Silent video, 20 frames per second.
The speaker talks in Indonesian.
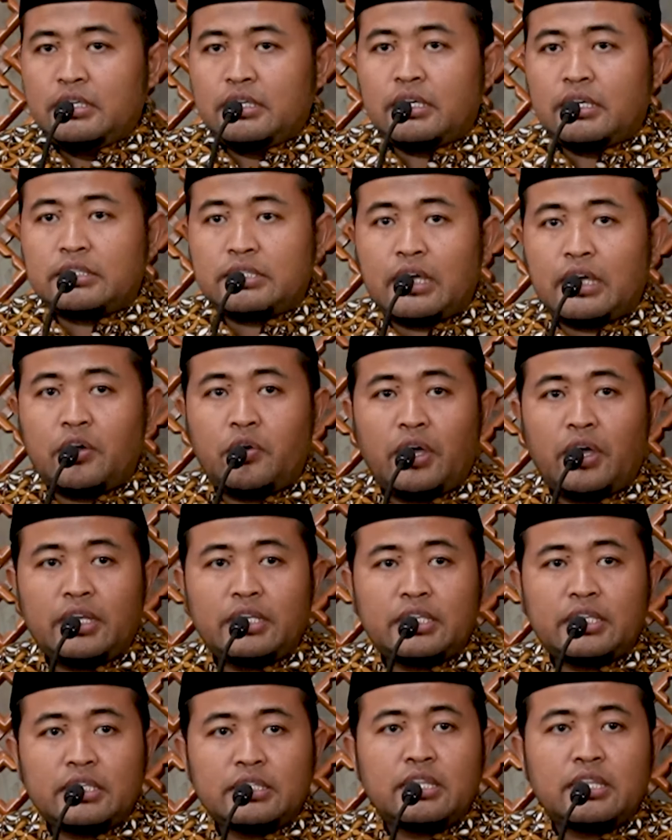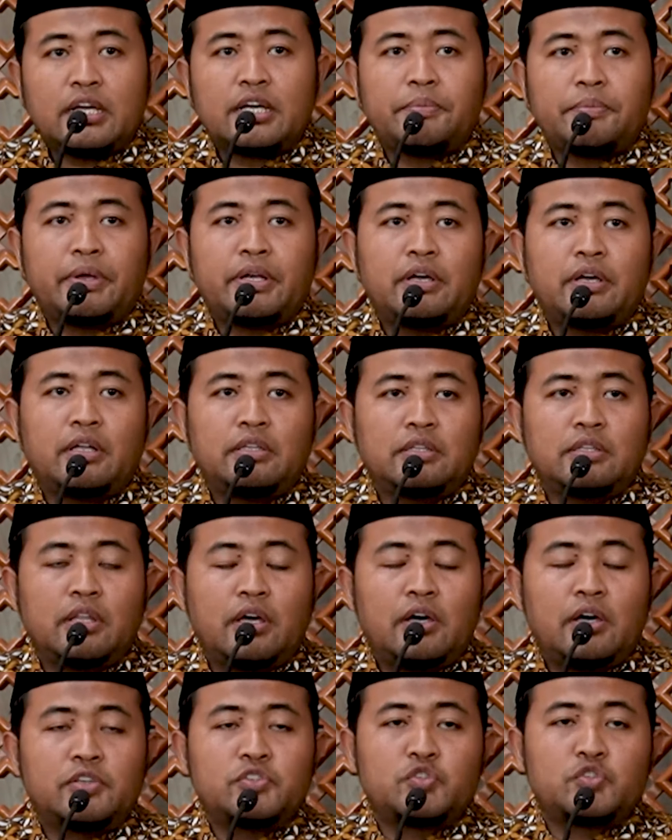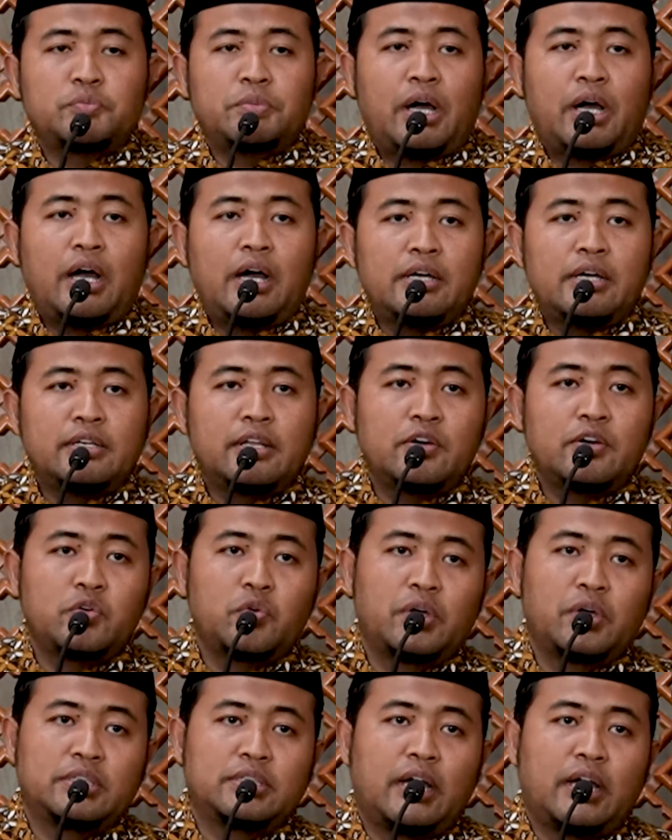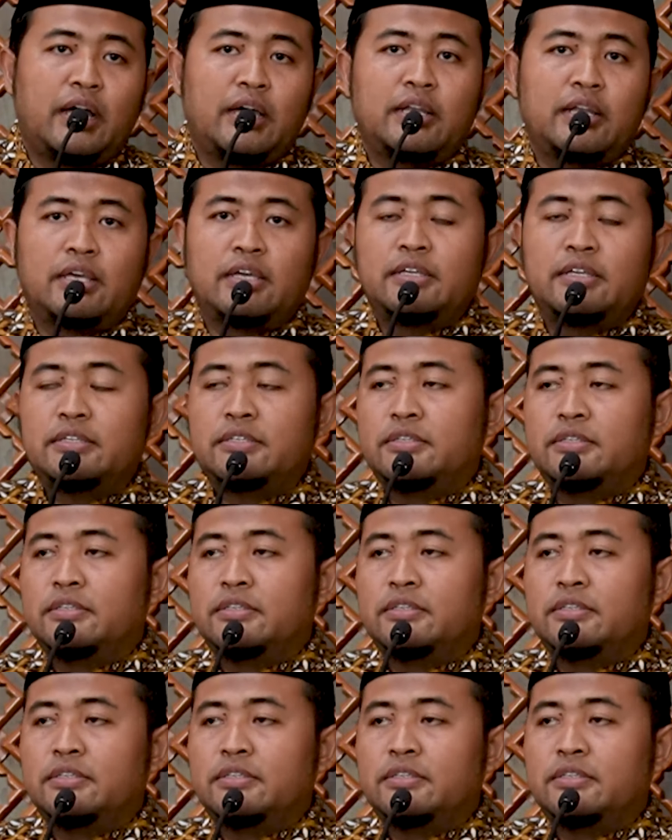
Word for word: ketakwaan kita kepada Allah Subhanahu wa taala.